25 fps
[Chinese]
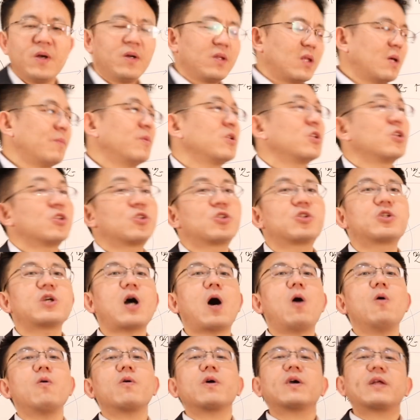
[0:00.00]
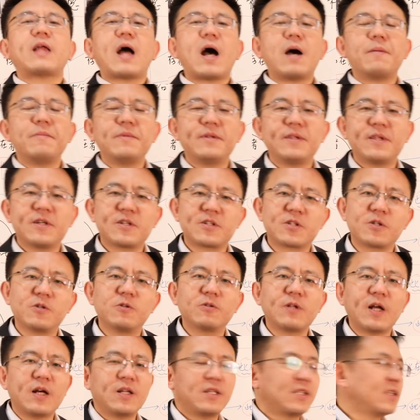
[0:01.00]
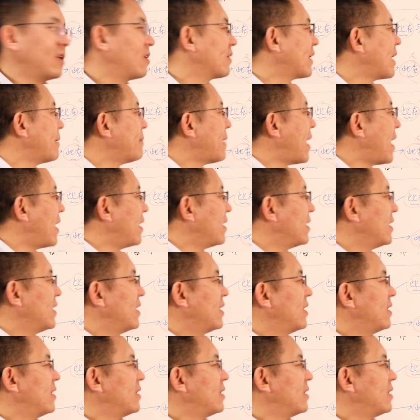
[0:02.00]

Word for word: 那么你教给他们的时候呢，你要干嘛？